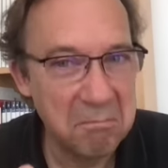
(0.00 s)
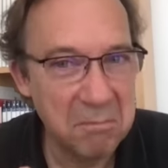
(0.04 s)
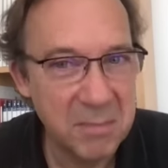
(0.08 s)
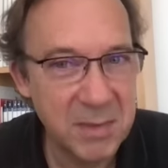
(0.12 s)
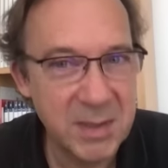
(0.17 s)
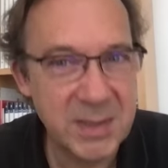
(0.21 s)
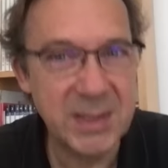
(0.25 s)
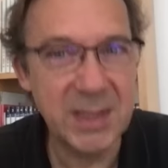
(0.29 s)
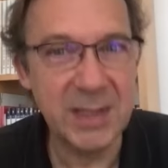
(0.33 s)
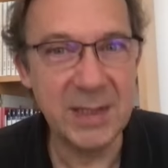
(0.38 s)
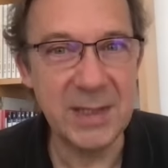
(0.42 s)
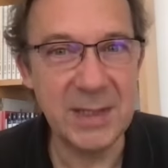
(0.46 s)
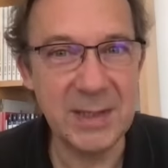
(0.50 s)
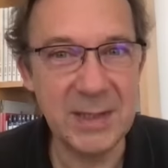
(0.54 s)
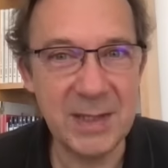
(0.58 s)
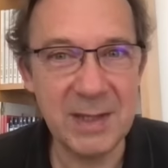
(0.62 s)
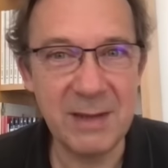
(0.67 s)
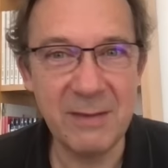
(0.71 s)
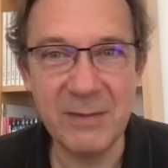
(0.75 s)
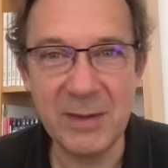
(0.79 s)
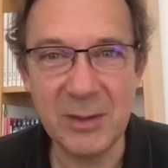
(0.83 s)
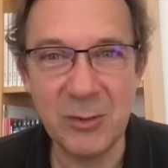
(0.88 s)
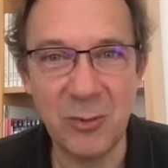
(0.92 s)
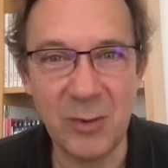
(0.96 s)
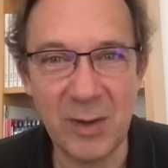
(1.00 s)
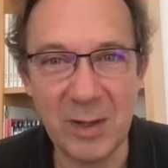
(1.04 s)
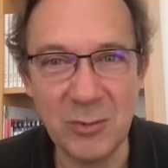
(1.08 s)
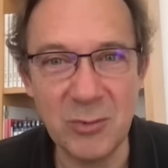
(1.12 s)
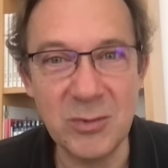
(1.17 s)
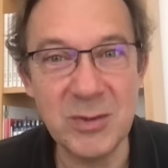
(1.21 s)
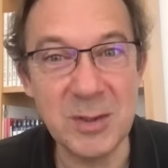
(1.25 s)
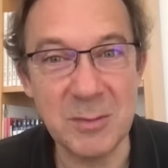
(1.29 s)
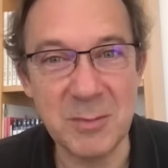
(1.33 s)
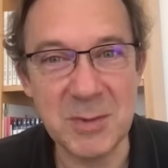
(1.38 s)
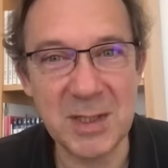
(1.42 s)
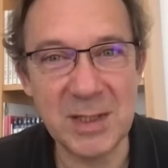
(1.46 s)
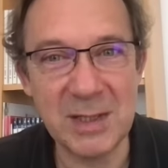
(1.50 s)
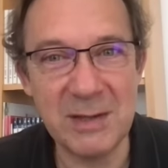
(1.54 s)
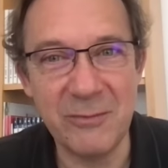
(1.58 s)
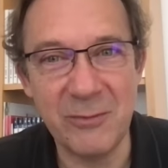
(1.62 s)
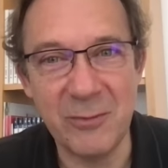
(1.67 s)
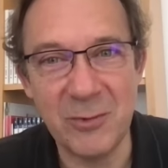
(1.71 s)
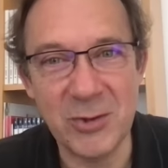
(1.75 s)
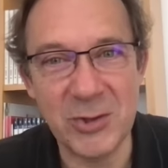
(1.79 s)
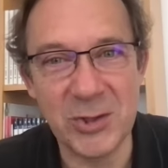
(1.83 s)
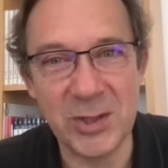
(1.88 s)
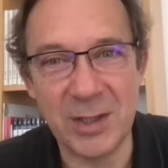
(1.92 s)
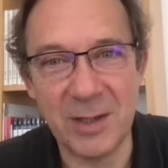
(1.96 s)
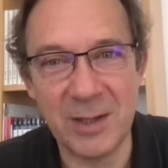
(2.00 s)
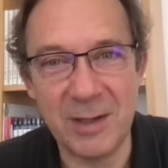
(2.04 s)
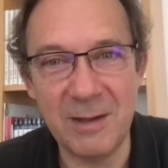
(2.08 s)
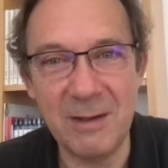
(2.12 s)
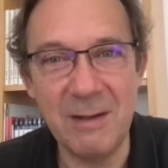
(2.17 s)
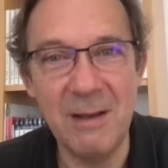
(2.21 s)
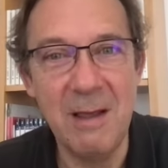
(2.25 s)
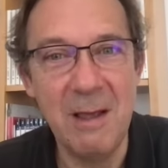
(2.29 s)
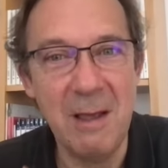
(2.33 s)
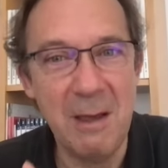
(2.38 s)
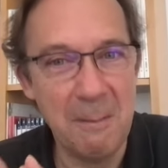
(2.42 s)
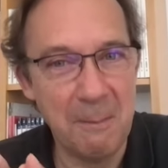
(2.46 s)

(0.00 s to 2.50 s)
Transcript: c'est l'idée avec Uranus, comme ça qu'il faut le gérer.